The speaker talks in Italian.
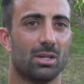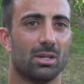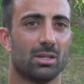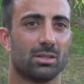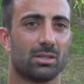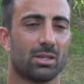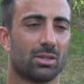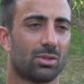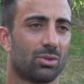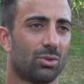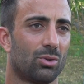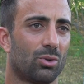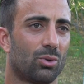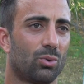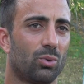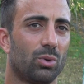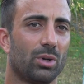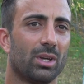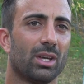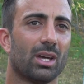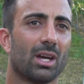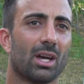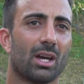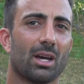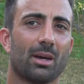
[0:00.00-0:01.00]
se sono
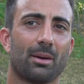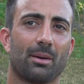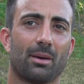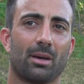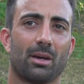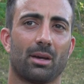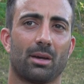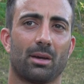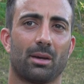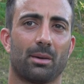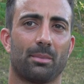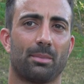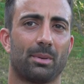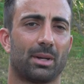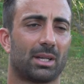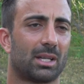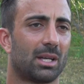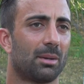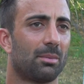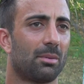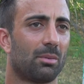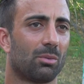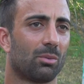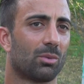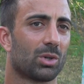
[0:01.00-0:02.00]
qui è perché
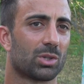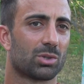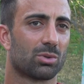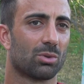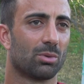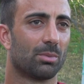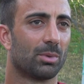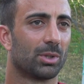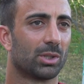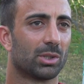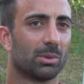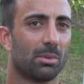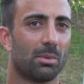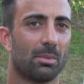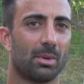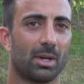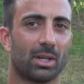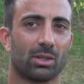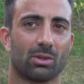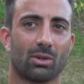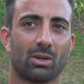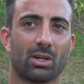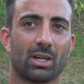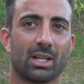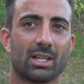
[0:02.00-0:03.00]
in questo momento mi
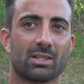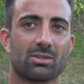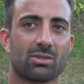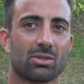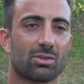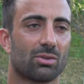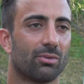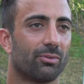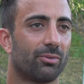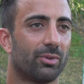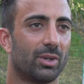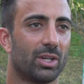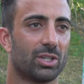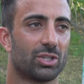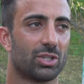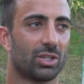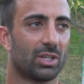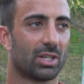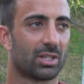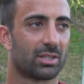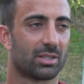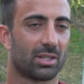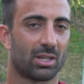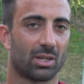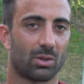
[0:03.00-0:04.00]
merito l'Arezzo e sono felice di
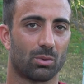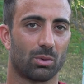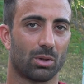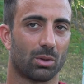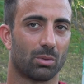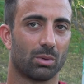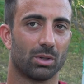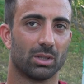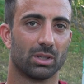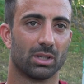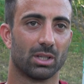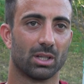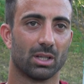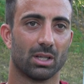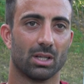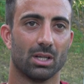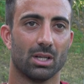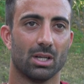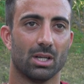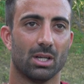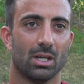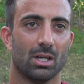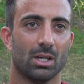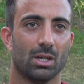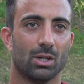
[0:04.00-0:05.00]
essere qui, quindi
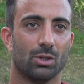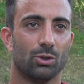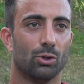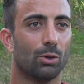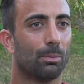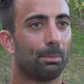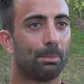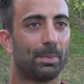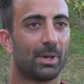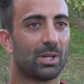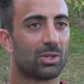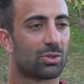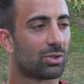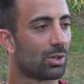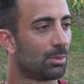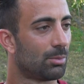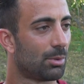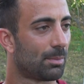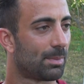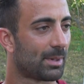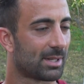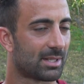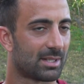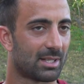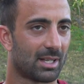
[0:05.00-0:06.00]
non penso al mio
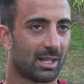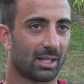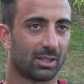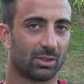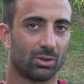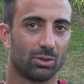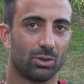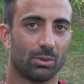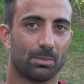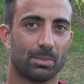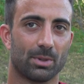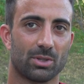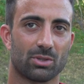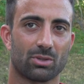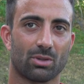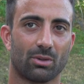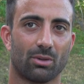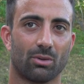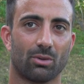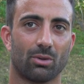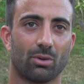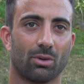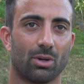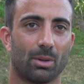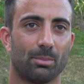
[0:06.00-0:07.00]
passato, io
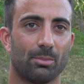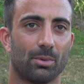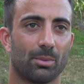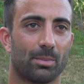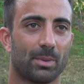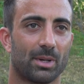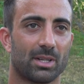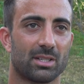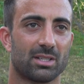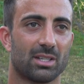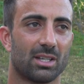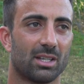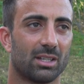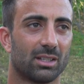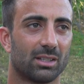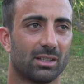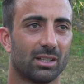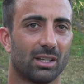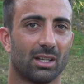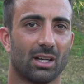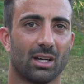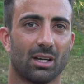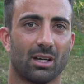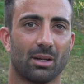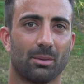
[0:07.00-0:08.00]
penso al mio presente
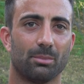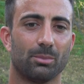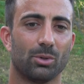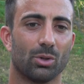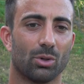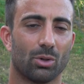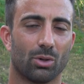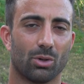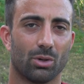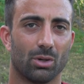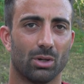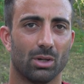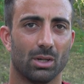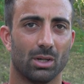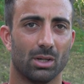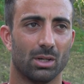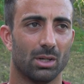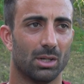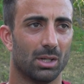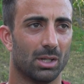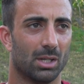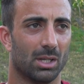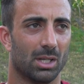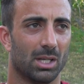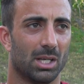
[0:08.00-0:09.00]
e al mio
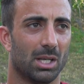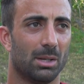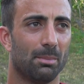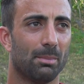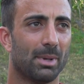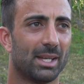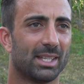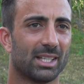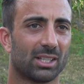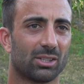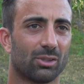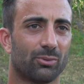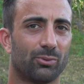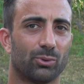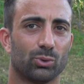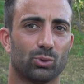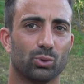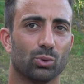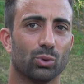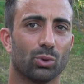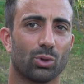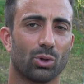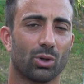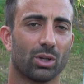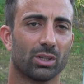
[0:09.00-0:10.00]
immediato
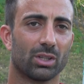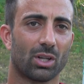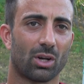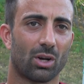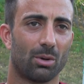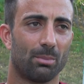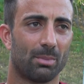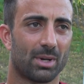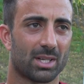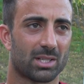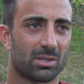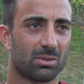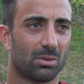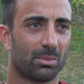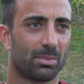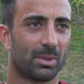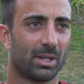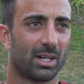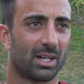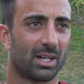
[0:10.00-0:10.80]
futuro e darò il massimo per